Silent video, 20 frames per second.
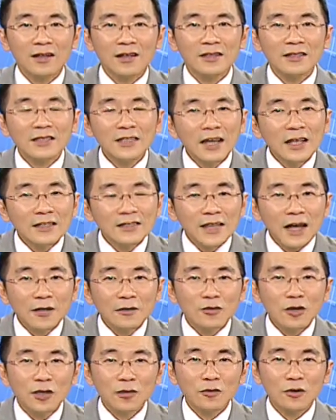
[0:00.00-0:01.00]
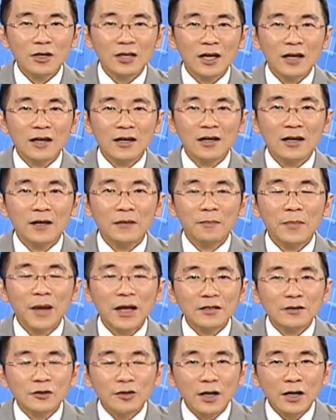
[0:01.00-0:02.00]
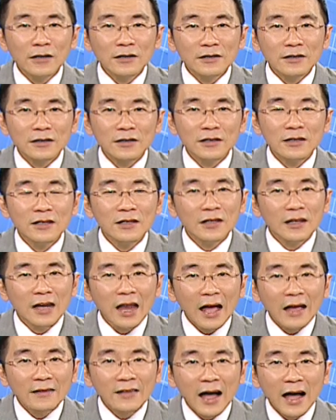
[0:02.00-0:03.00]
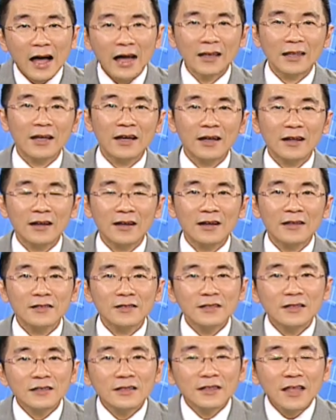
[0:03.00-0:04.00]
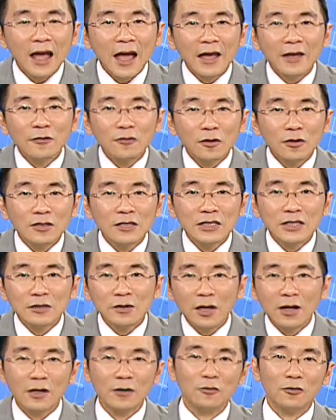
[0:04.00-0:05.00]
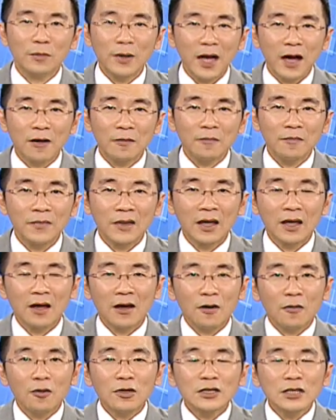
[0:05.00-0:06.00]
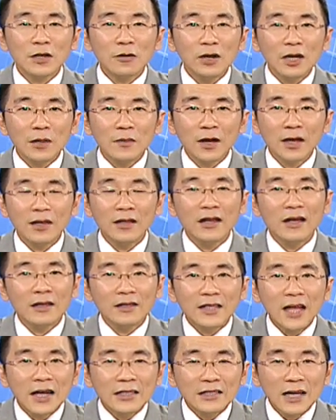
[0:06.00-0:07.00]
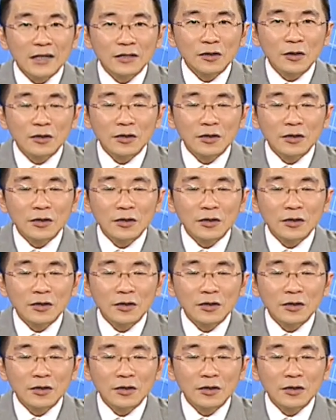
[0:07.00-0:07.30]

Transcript: 今天涨最多的。把全值拉上来的是台塑集团的股票。我请问你们，大家手